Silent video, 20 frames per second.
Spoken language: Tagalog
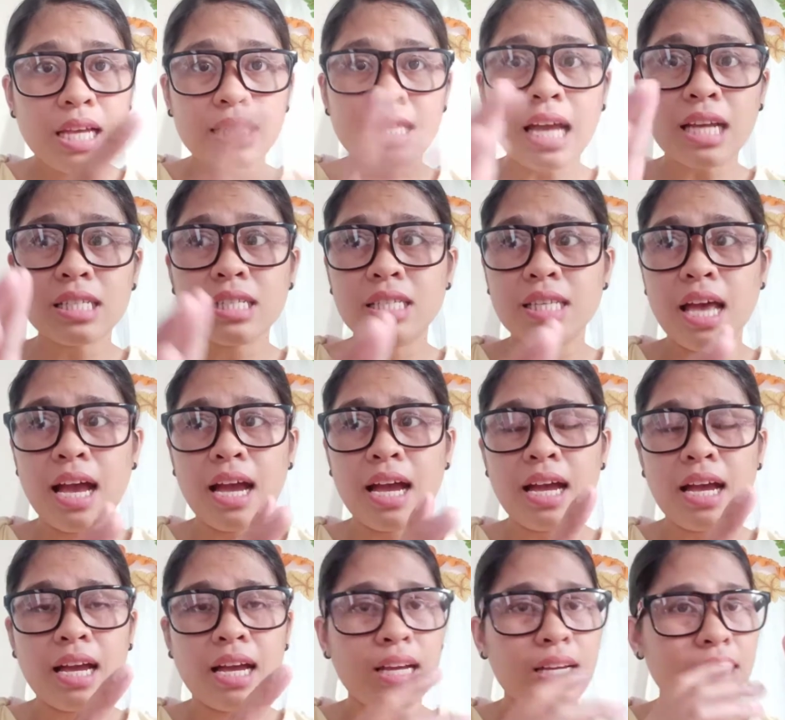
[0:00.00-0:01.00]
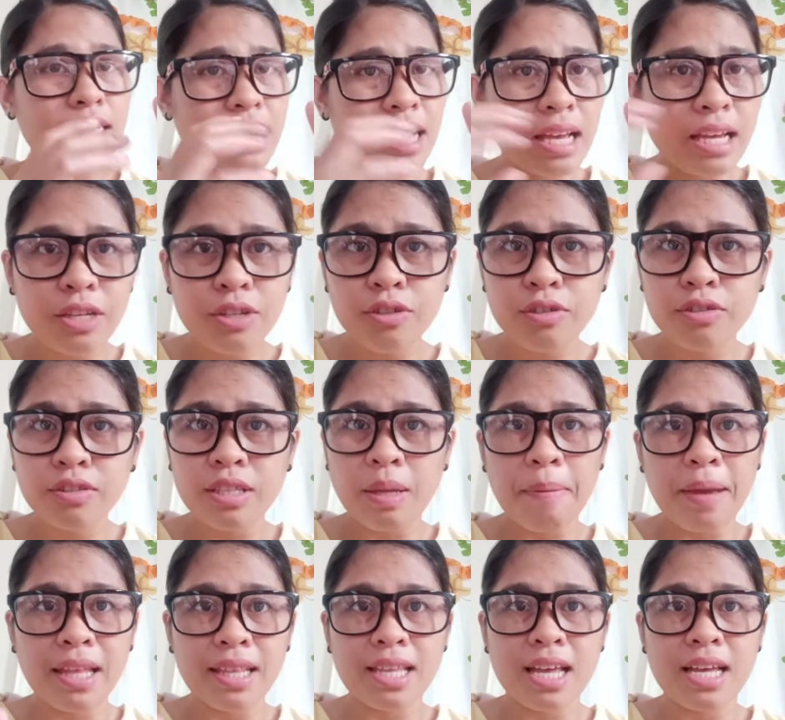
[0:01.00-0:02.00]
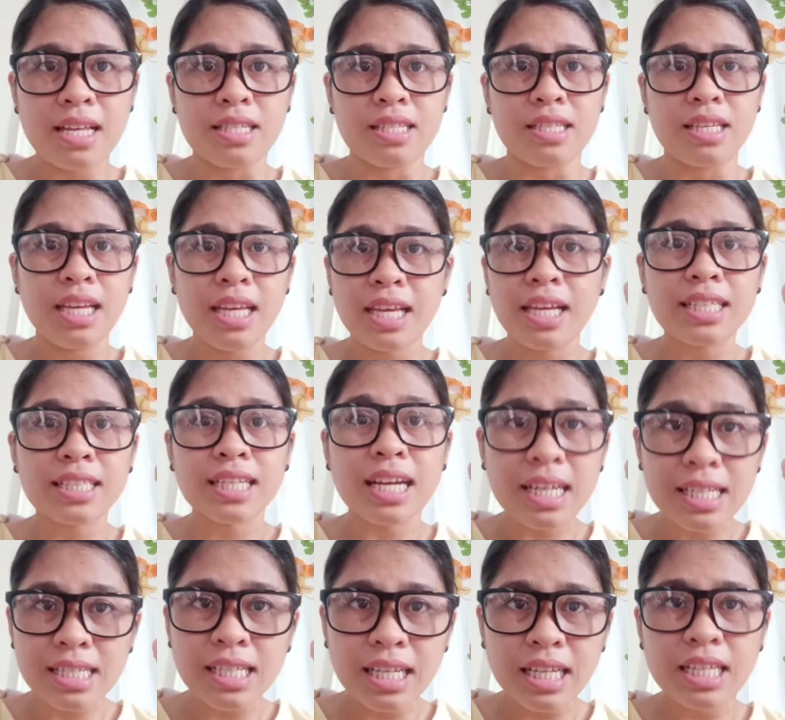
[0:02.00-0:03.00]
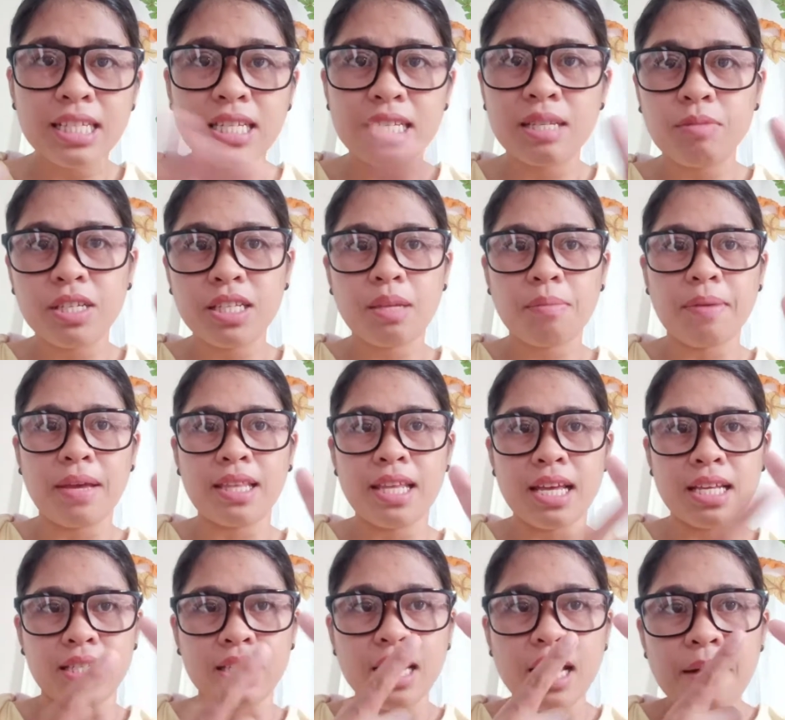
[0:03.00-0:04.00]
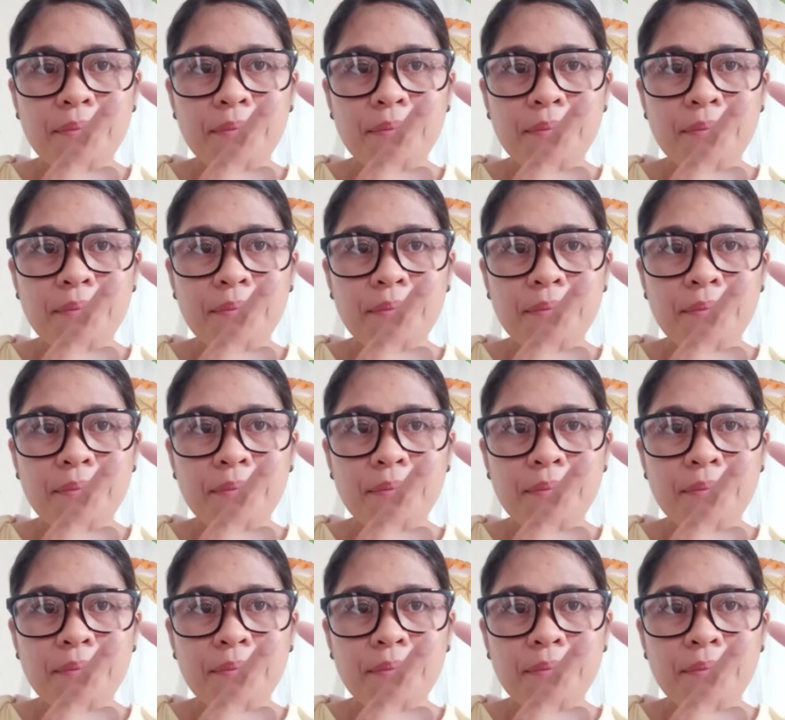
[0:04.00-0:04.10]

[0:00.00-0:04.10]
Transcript: Tax uh, sa iyong dependence. Hihingan ka kasi ng agency mo ng dependence.